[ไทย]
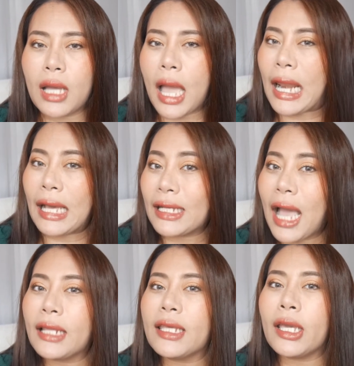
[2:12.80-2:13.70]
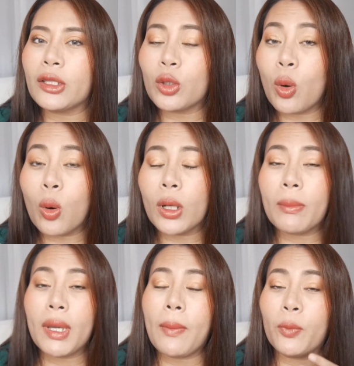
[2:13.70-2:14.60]
อลังการใหญ่โตทำ
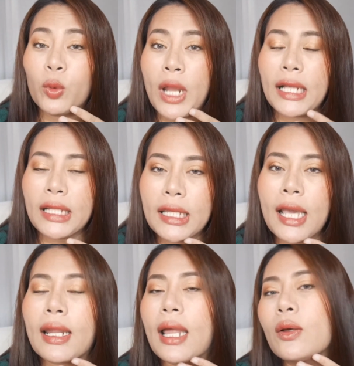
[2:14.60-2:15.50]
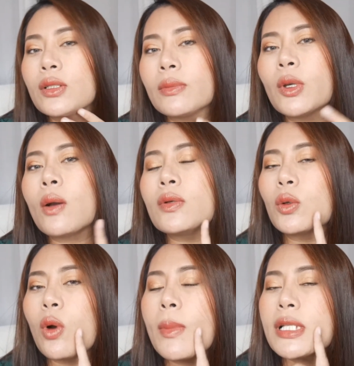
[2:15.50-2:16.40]
ให้แบบดูน่าเกลียดอะเราจะมีความรู้สึ
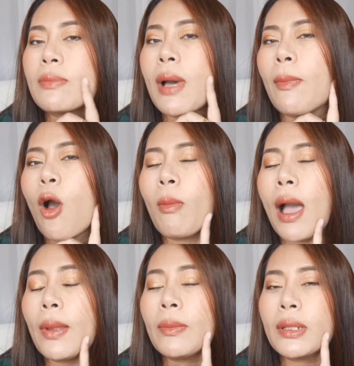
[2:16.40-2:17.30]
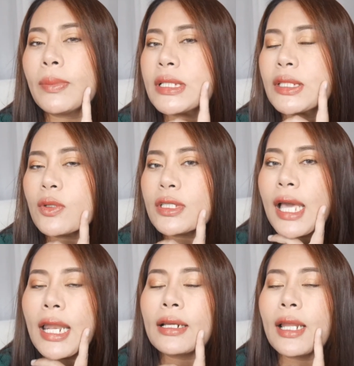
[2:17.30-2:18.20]
กว่ามันจะแบบออกมาเป็นเหมือนเป็นสิวเสี้ย
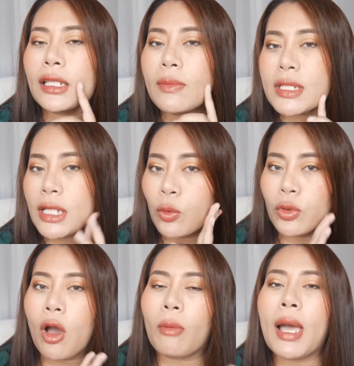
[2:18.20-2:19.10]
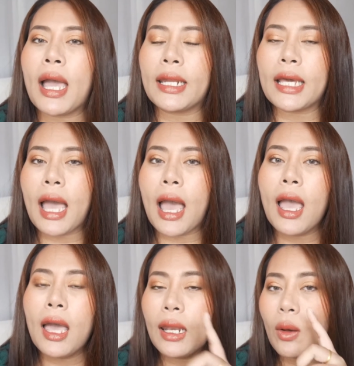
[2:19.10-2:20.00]
นเล็กๆที่มันจะหลุดออกมานะคะ
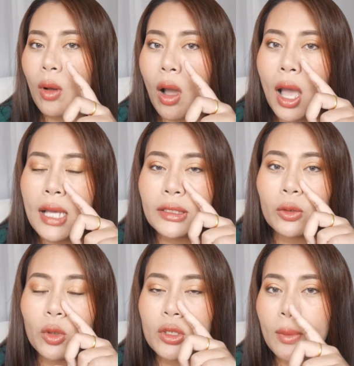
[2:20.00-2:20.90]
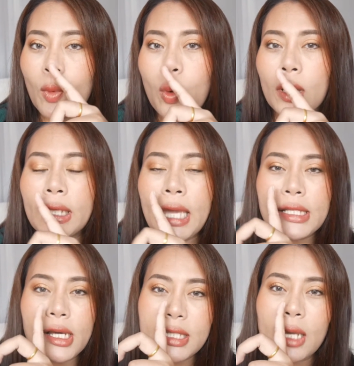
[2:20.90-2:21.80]
แล้วก็สิวตรงจมูกอะไรเงี้ย
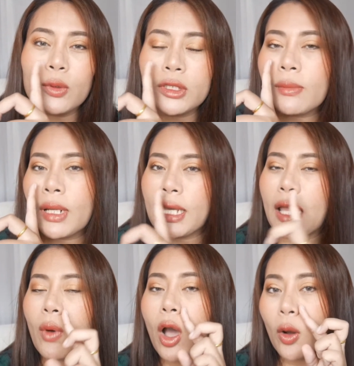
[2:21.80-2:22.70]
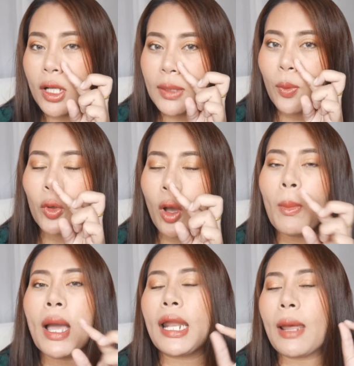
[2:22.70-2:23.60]
ก็จะรู้สึกเหมือนกันว่าเขาก็จะผุดออก
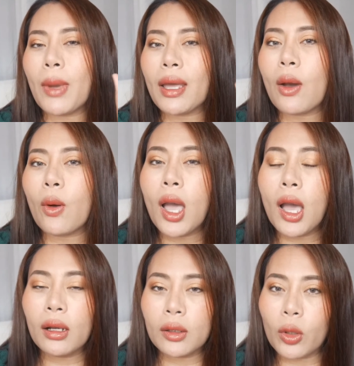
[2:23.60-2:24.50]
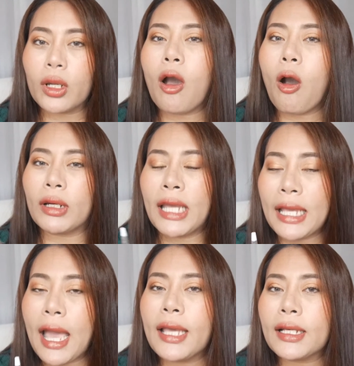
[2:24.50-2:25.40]
มาทำให้เรากดออกได้
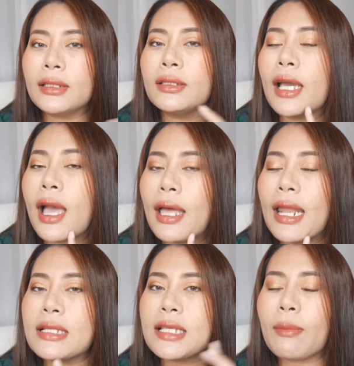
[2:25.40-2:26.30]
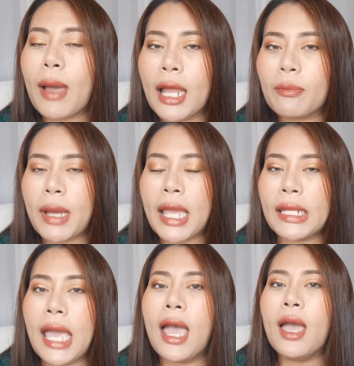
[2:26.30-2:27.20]
ง่ายขึ้นนะคะ หลังจากผ่านไป
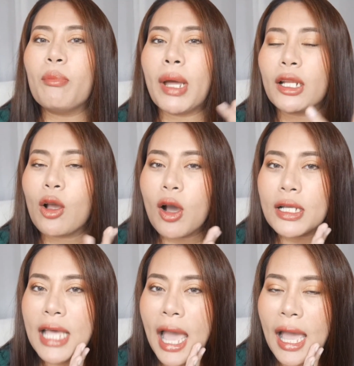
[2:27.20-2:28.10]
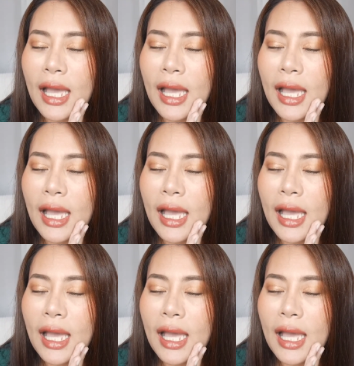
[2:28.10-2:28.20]
เนี่ยมันก็จะ